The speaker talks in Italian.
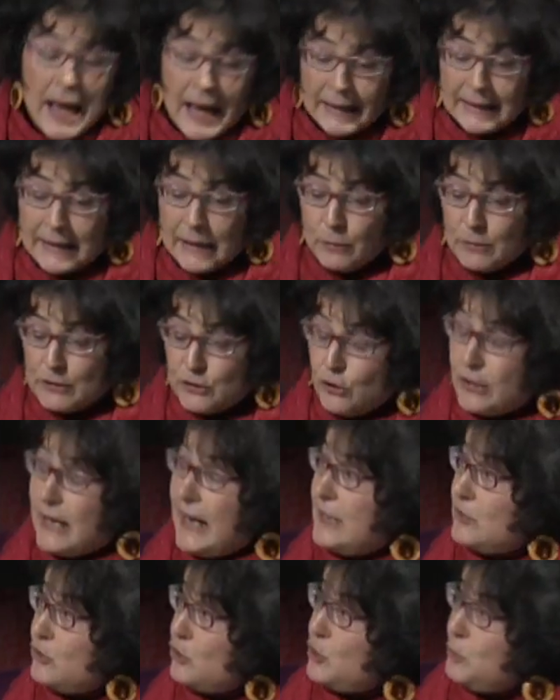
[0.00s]
Anche in questo
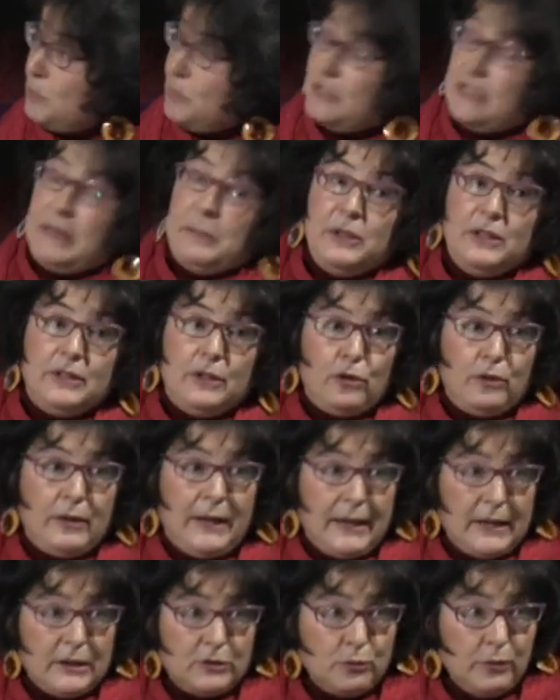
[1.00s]
caso ci possiamo
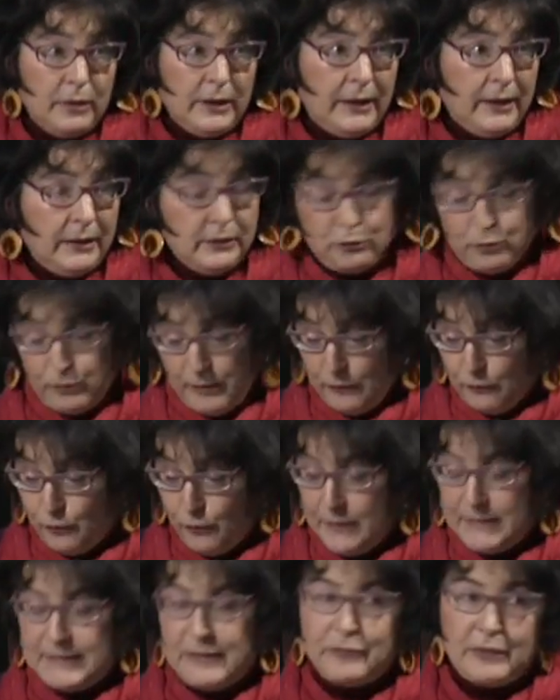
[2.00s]
interrogare
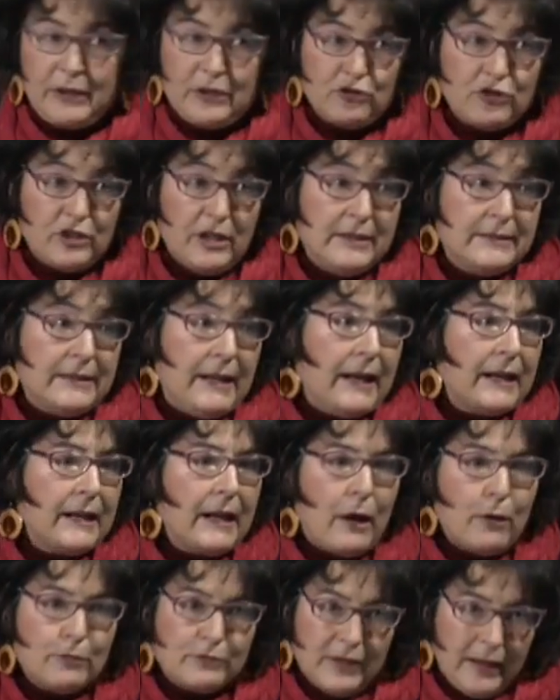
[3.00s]
sull'influenza francese. La
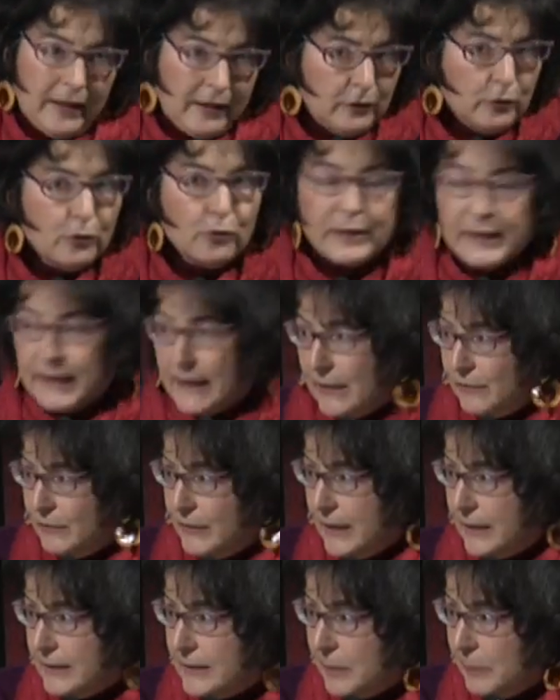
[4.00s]
clausola non era
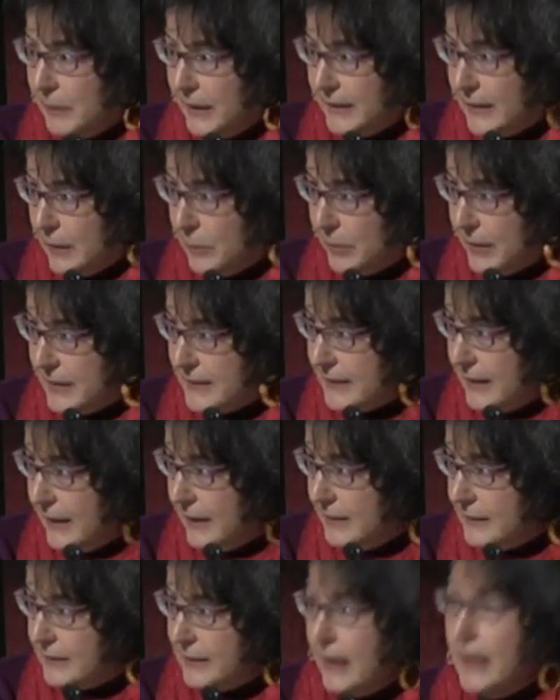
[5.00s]
evidentemente
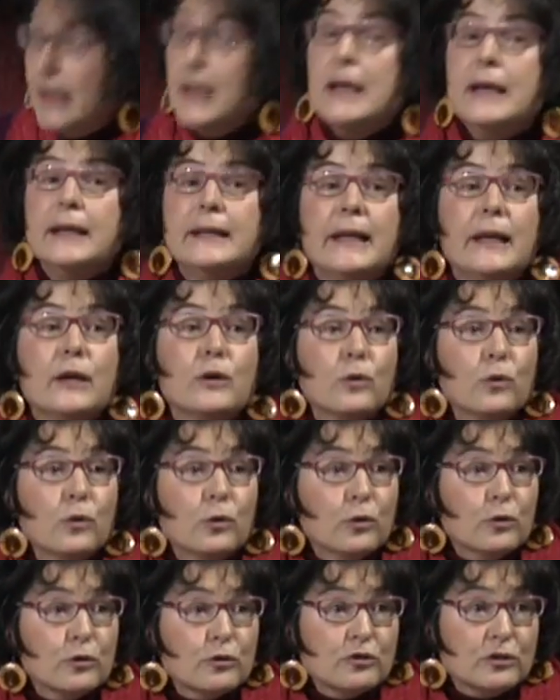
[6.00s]
presente nei
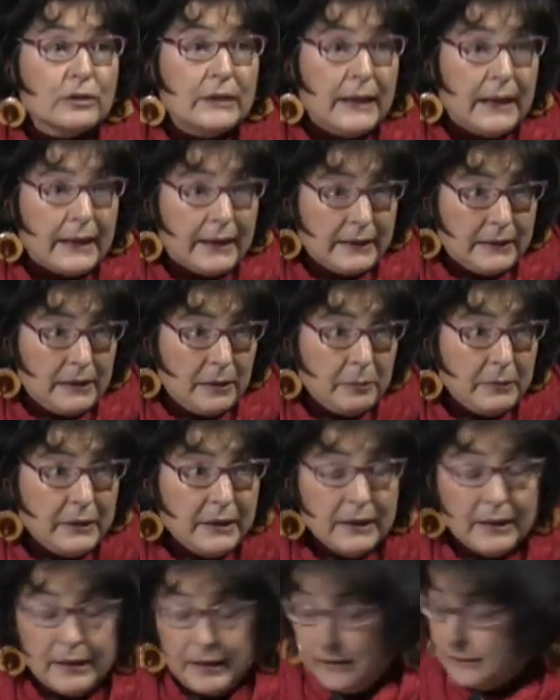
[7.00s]
concorsi
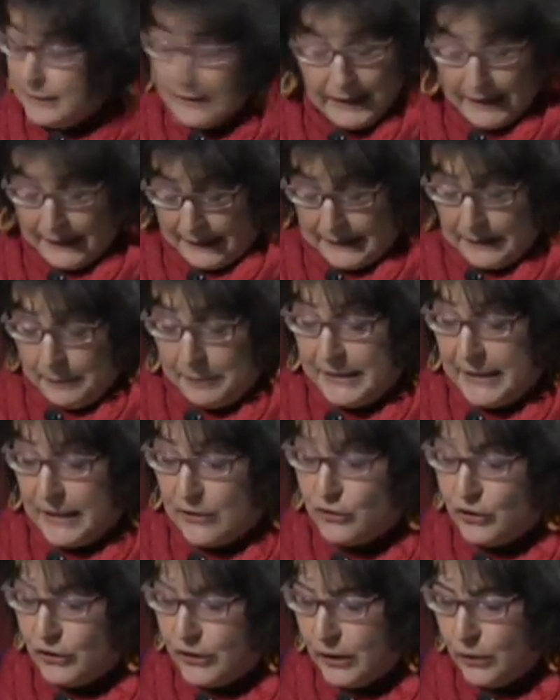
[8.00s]
dell'Académie
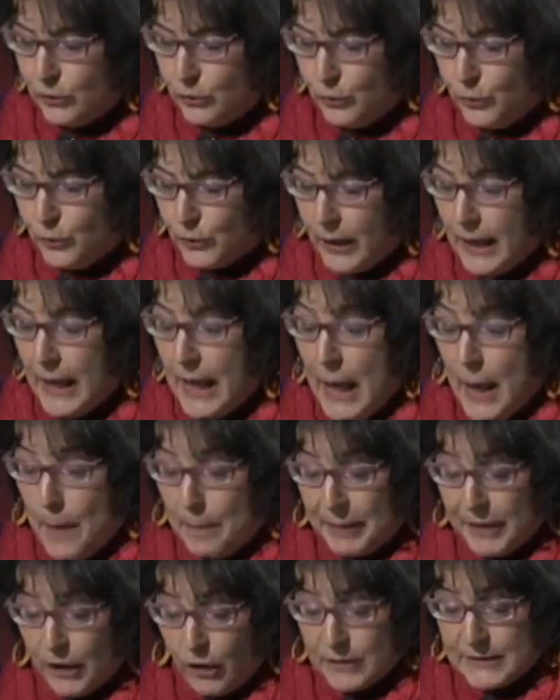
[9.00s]
d'Architecture,
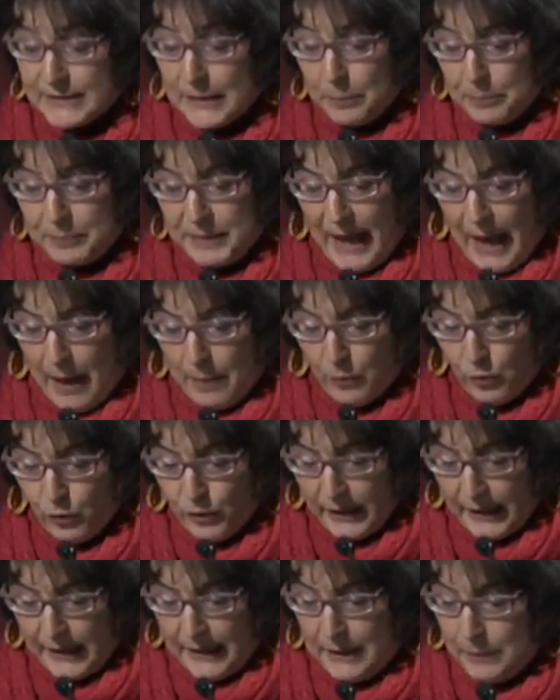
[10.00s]
però sappiamo
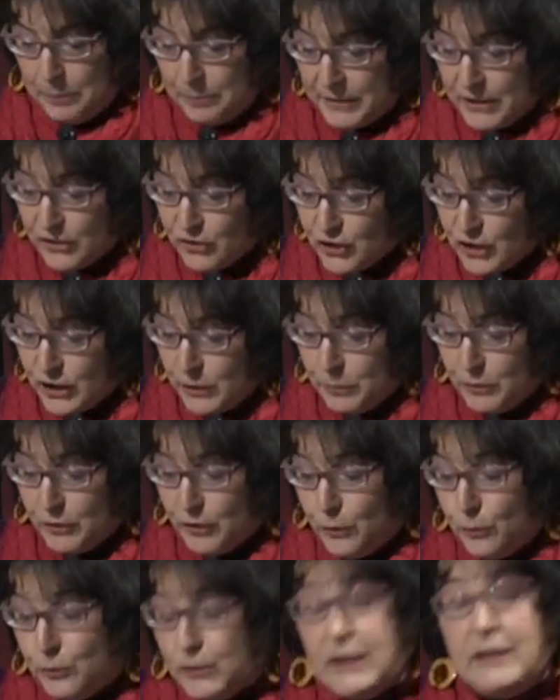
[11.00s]
che il principio
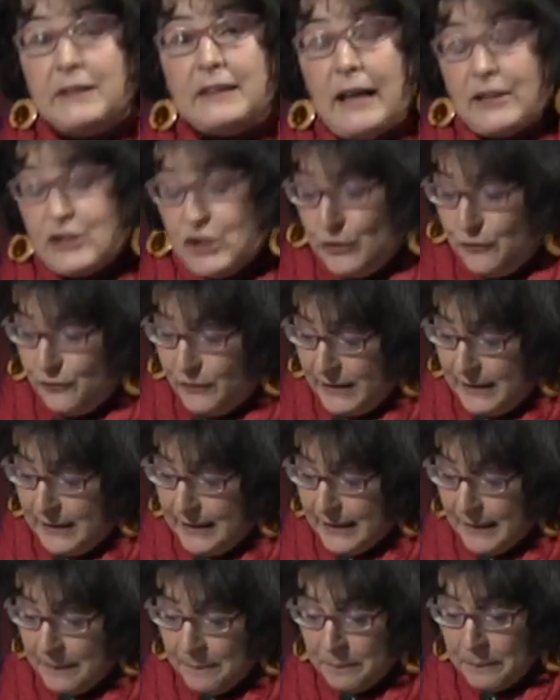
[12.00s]
dell'utilità
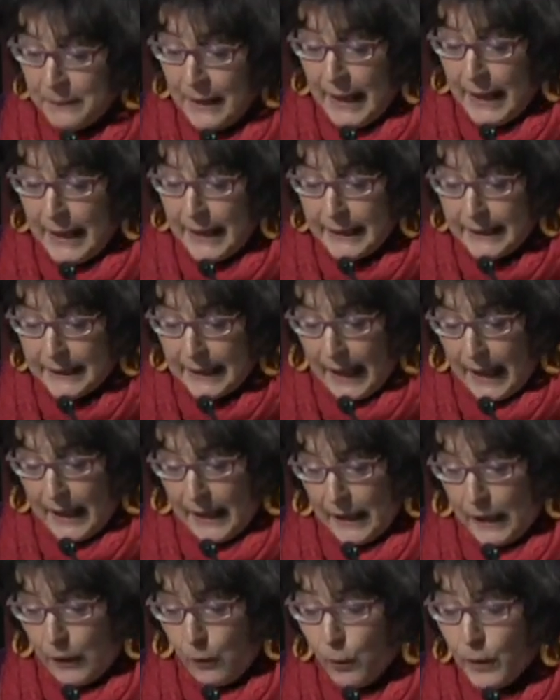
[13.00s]
civile era
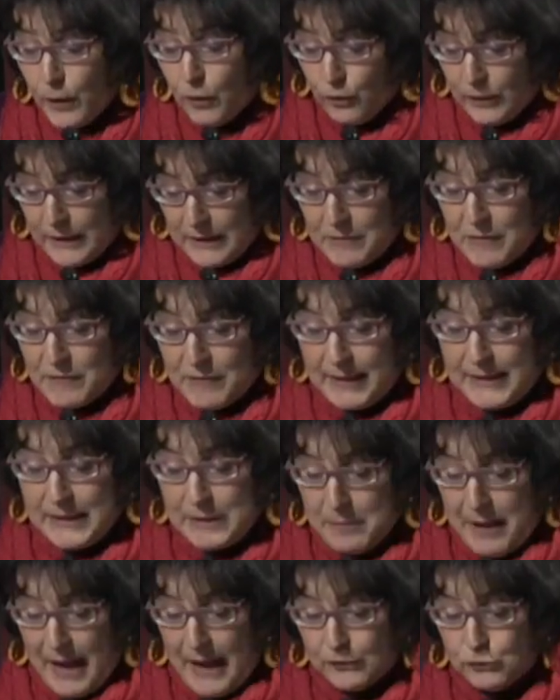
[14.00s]
eh, quello che aveva
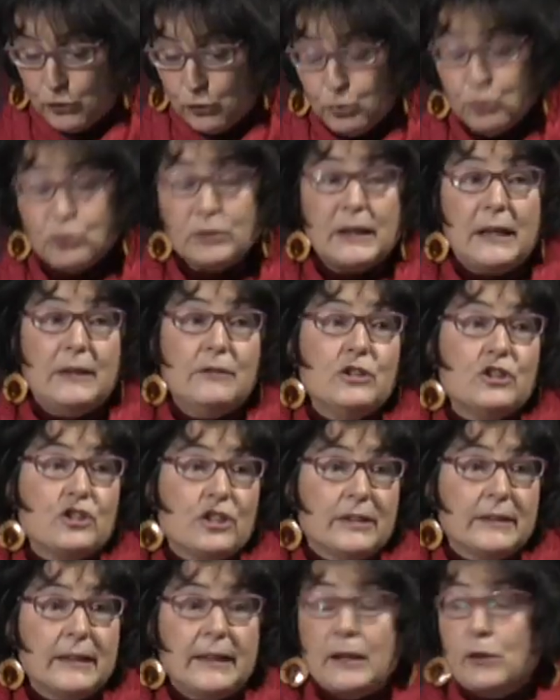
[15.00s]
animato tutta la
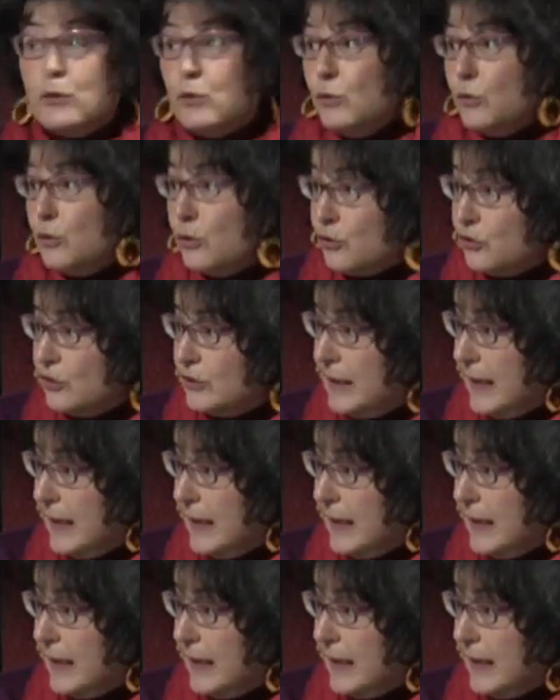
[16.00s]
vicenda dei concorsi